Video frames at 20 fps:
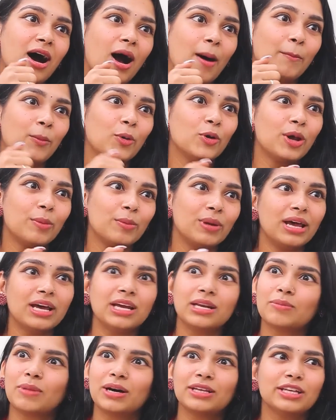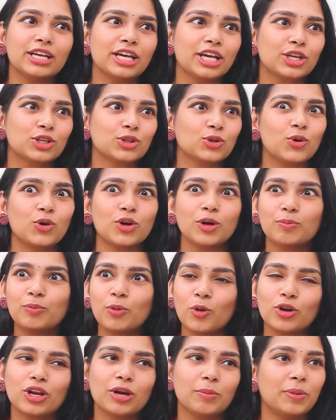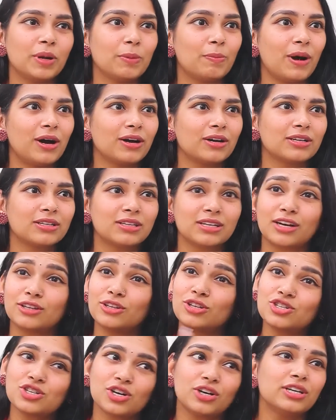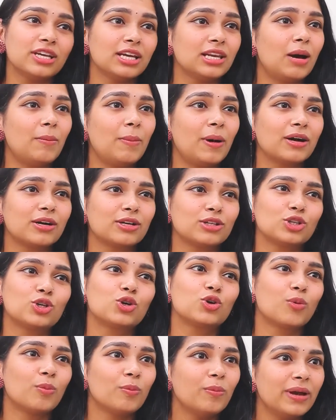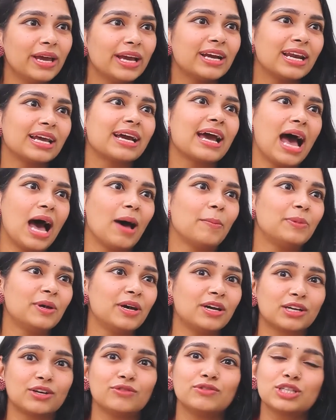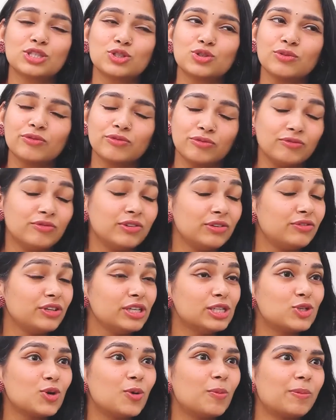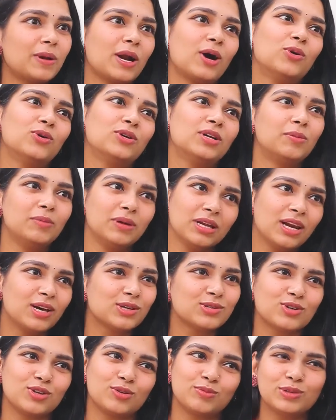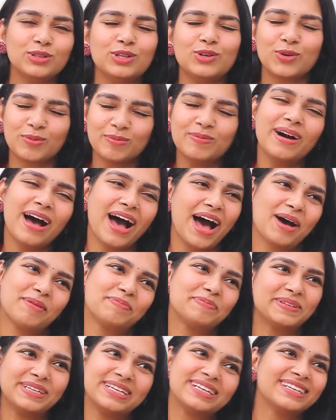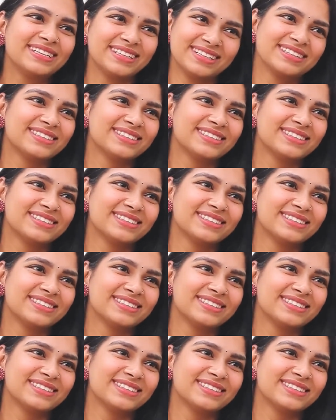அப்போ நம்மலாம் இந்த மாதிரி இருந்தோம் இப்போ ஒன்று இப்படி பார்க்கறதுக்கு அந்த ஜேர்னிலாம் பார்க்கறதுக்கு ரொம்ப எங்களுக்கு ஹாப்பியாக இருக்குது வி ஃபீல் ஸோ ப்ரவுட் அப்படின்லாம் சொல்லும் போது ரொம்ப ஹாப்பியாக